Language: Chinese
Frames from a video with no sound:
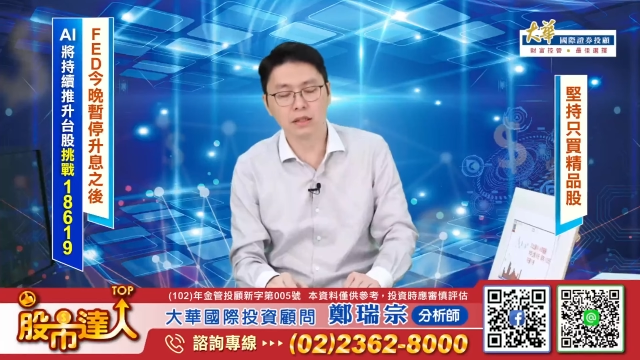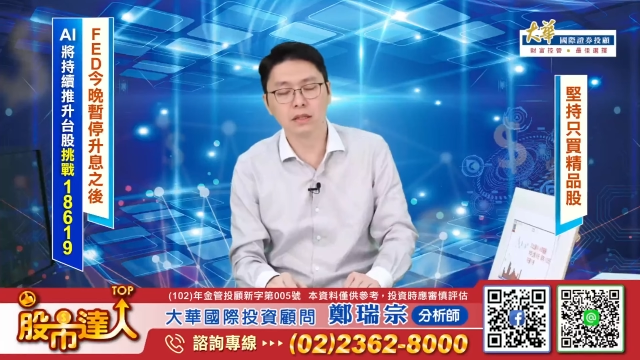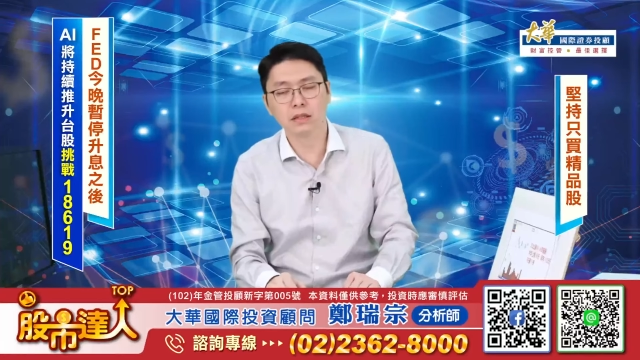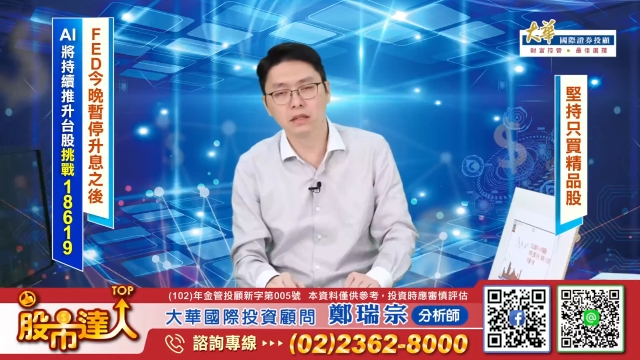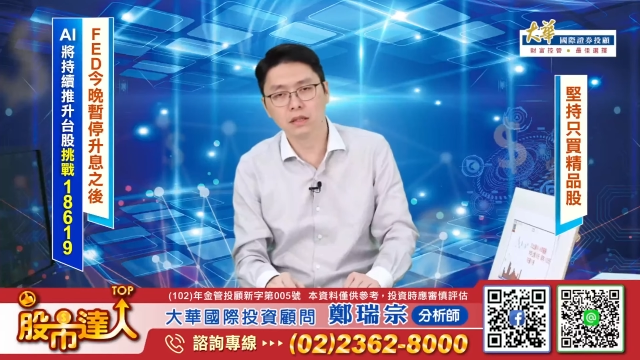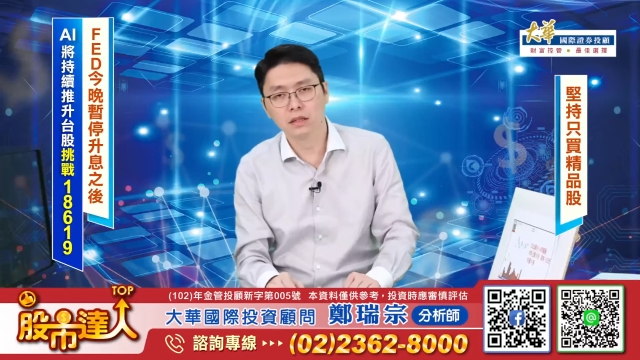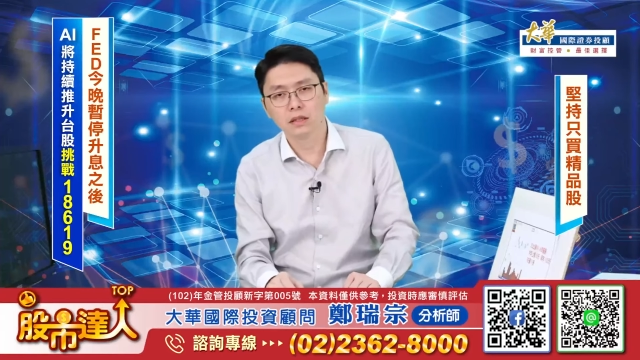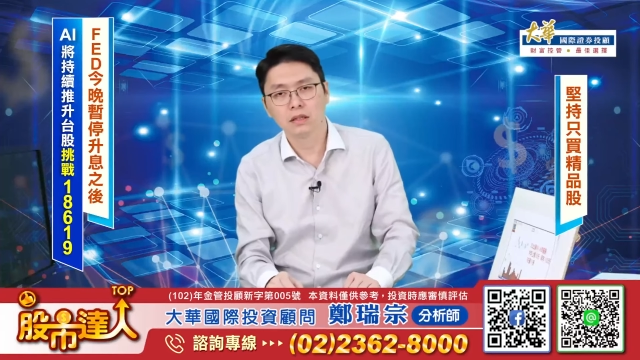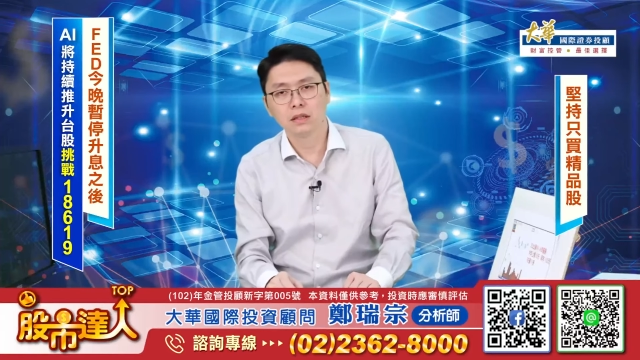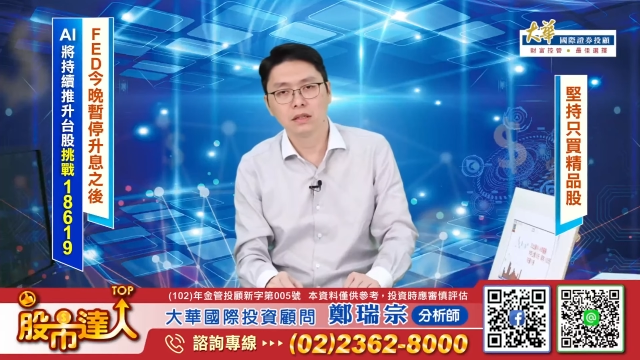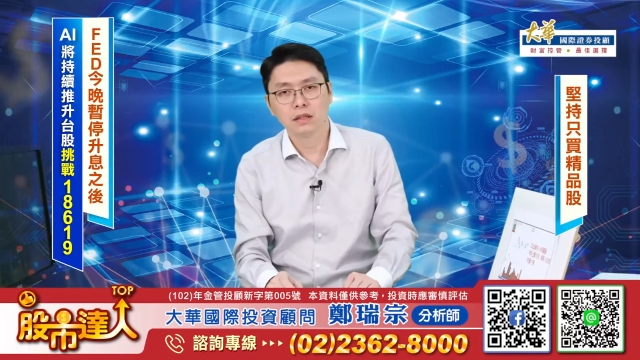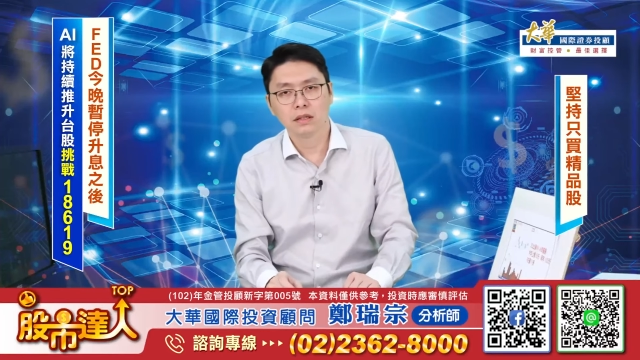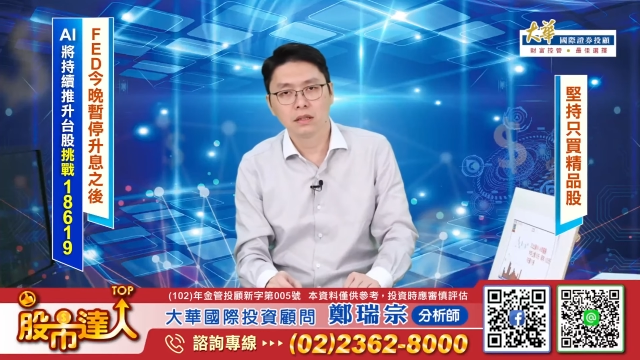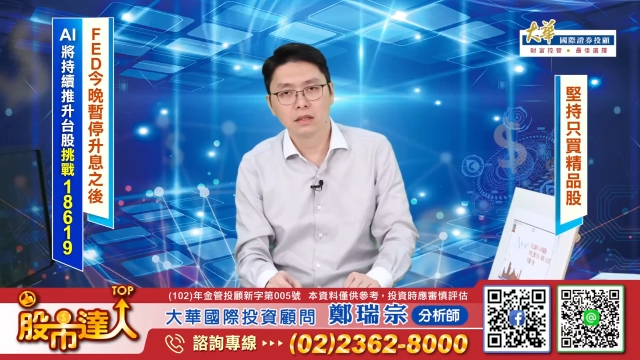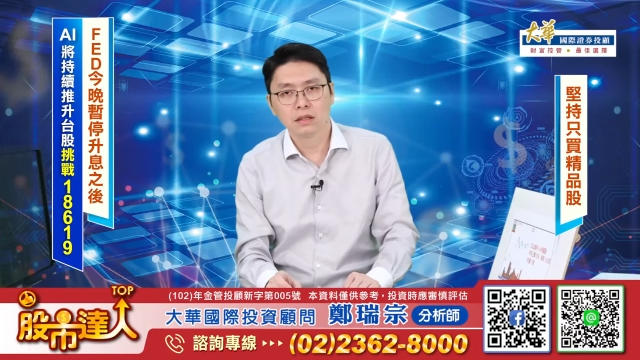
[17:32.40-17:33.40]
力，
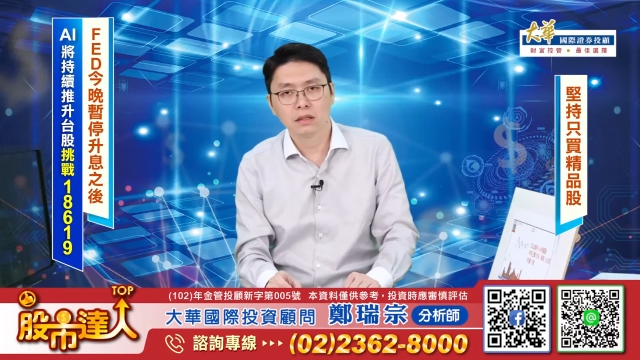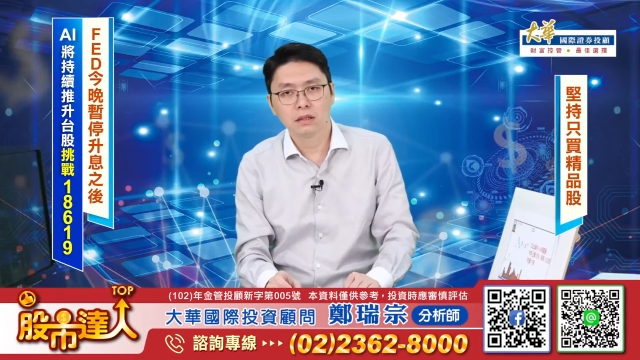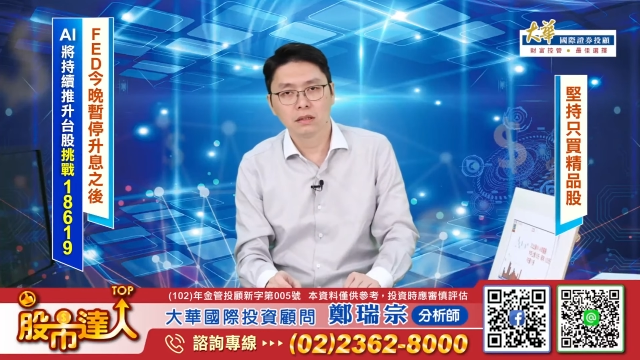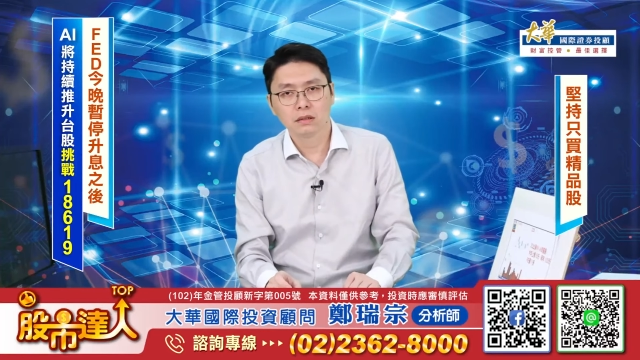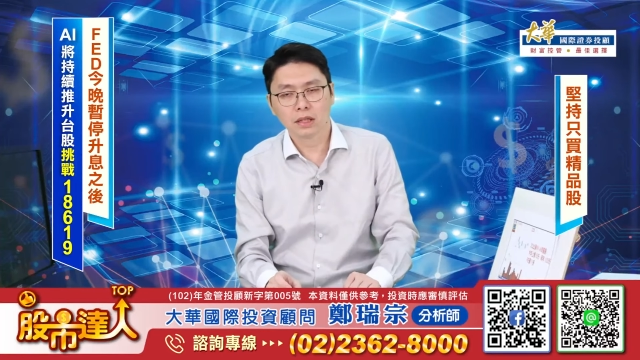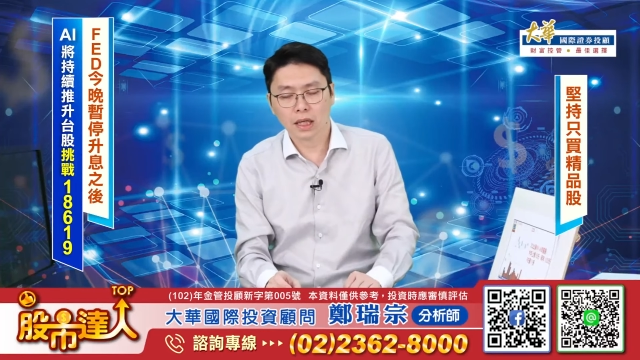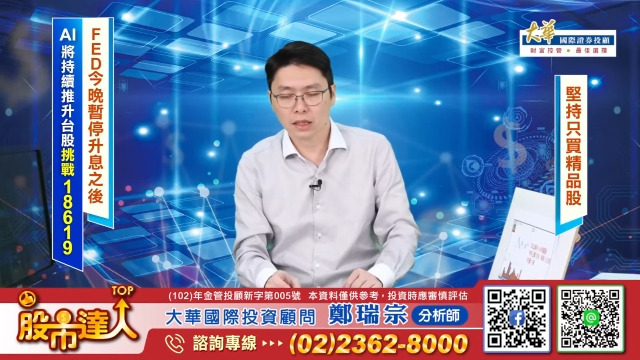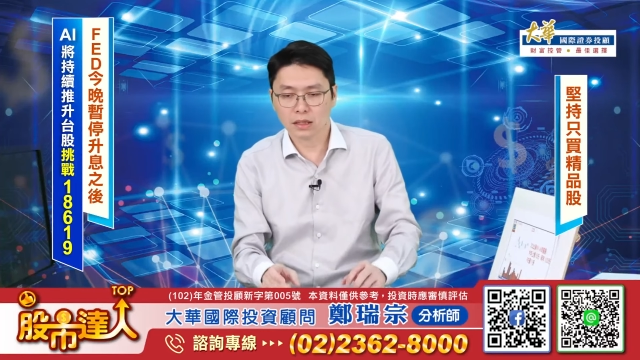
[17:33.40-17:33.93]
它